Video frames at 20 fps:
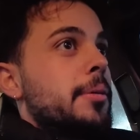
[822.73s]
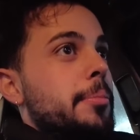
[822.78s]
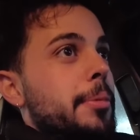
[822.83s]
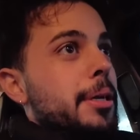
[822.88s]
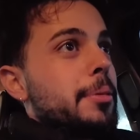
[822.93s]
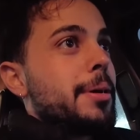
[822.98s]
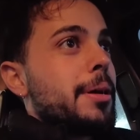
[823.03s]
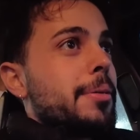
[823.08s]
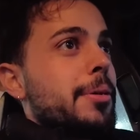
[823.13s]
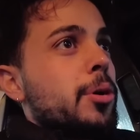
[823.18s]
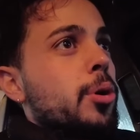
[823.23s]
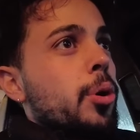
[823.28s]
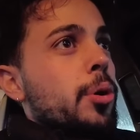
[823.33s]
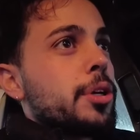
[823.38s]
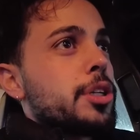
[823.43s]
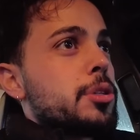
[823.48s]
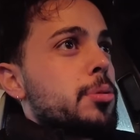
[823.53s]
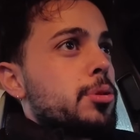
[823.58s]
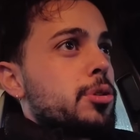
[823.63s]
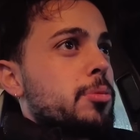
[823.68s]
Benim arabanın
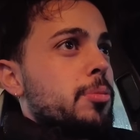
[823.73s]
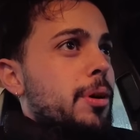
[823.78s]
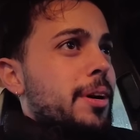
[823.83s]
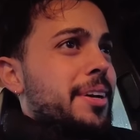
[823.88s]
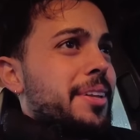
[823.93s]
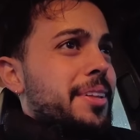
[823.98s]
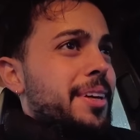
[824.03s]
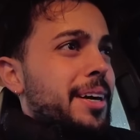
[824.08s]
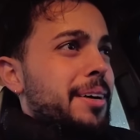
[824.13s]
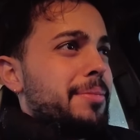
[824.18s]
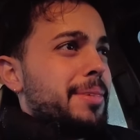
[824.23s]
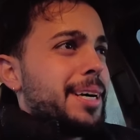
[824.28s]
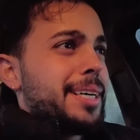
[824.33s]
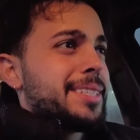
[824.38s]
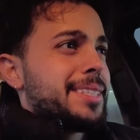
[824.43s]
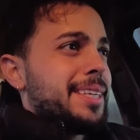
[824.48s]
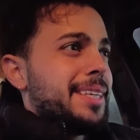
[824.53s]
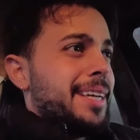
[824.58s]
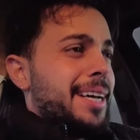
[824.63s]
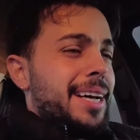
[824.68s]
kornası bozuk bu arada.
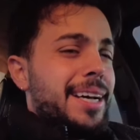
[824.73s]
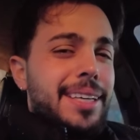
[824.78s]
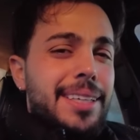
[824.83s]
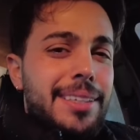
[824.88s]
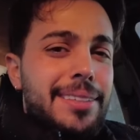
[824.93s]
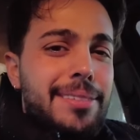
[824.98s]
Baksana.